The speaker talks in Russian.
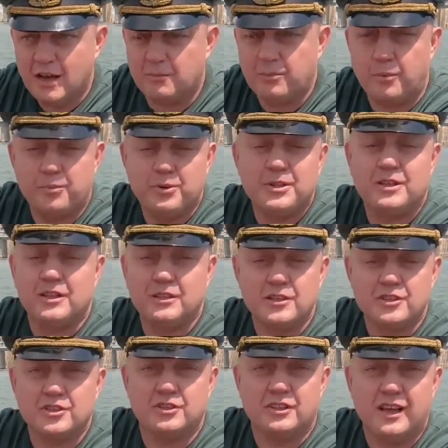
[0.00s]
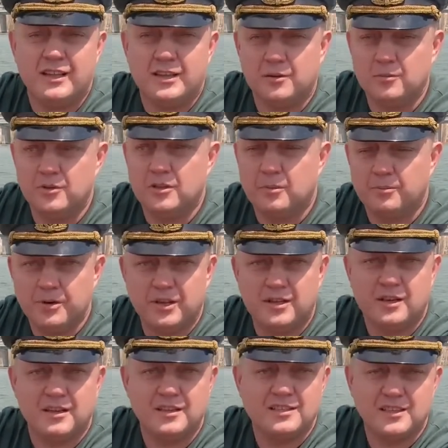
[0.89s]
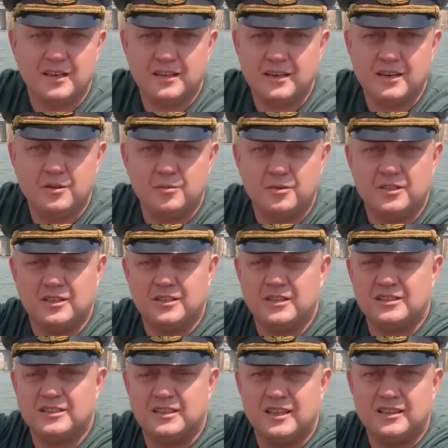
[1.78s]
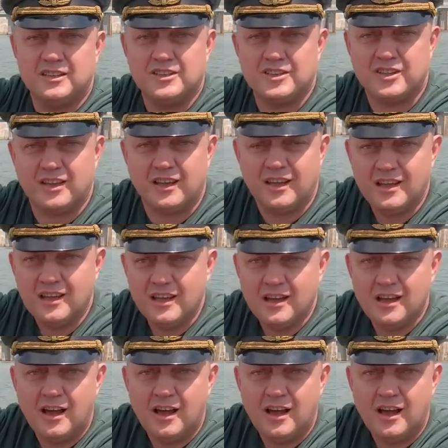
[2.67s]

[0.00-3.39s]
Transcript: А попытки-то и желания было прикрыть, закрыть было достаточно.